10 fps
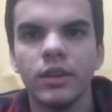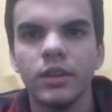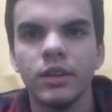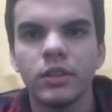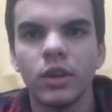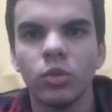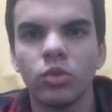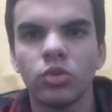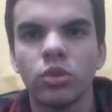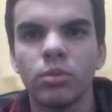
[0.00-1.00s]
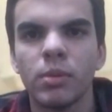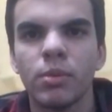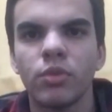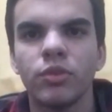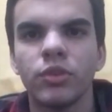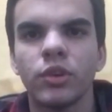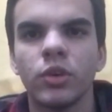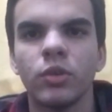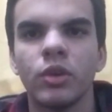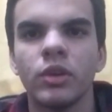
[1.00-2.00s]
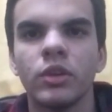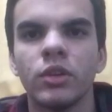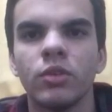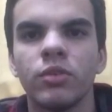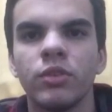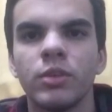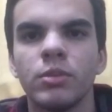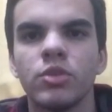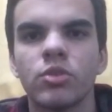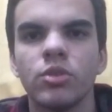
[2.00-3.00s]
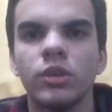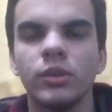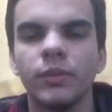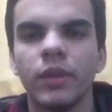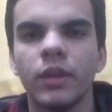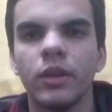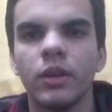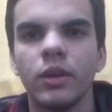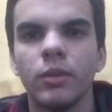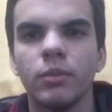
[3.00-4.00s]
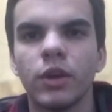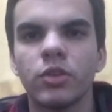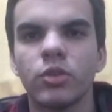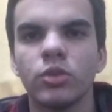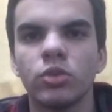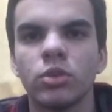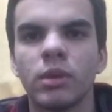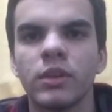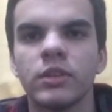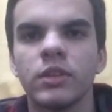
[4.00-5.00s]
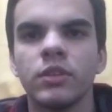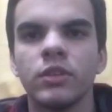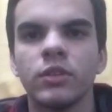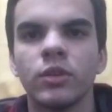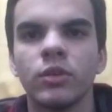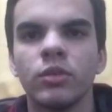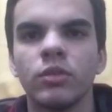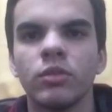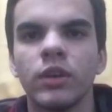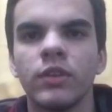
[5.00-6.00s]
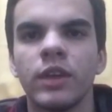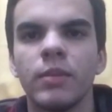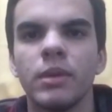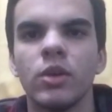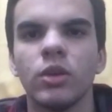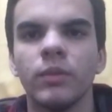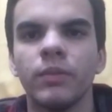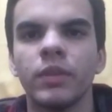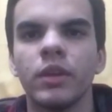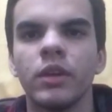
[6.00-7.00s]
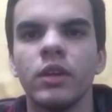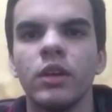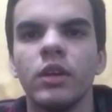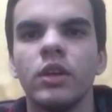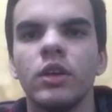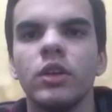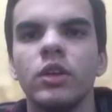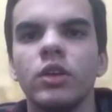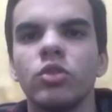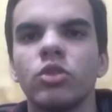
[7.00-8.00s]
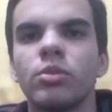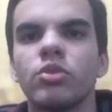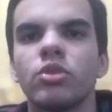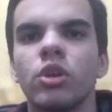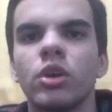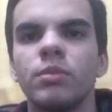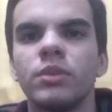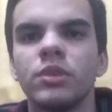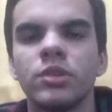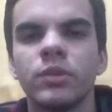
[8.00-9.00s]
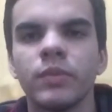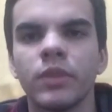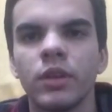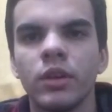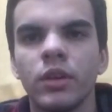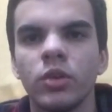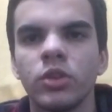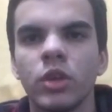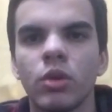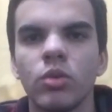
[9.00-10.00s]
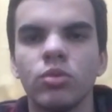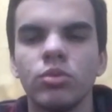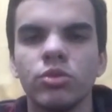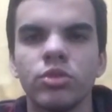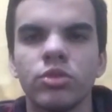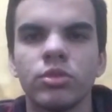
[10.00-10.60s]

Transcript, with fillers: Então, sobre a profissão, eu ainda não fiz a minha escolha. Mas quando eu tomar essa decisão, vai ser a melhor. E sobre os hobbies, eu tenho alguns.